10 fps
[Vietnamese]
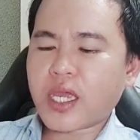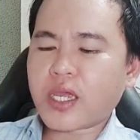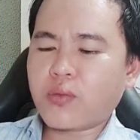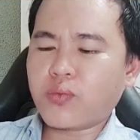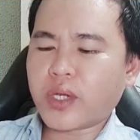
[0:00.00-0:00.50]

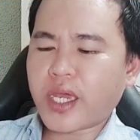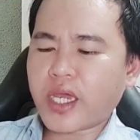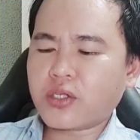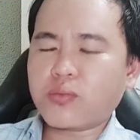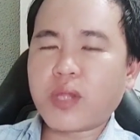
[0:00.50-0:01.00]
các công việc
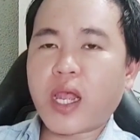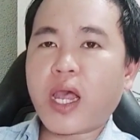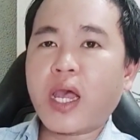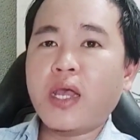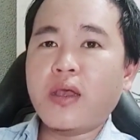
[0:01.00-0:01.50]
khác chúng
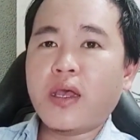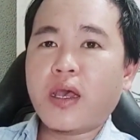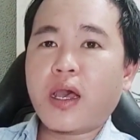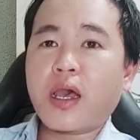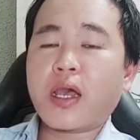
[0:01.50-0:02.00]
ta
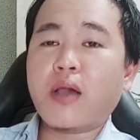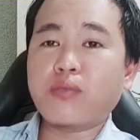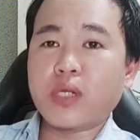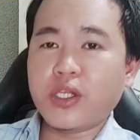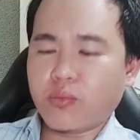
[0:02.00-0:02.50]
à,
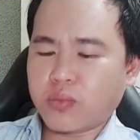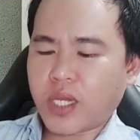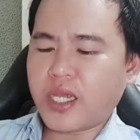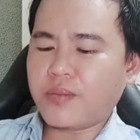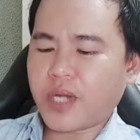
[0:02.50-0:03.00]
không nên dùng
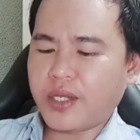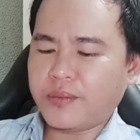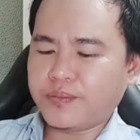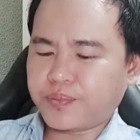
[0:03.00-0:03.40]
ngày hôm nay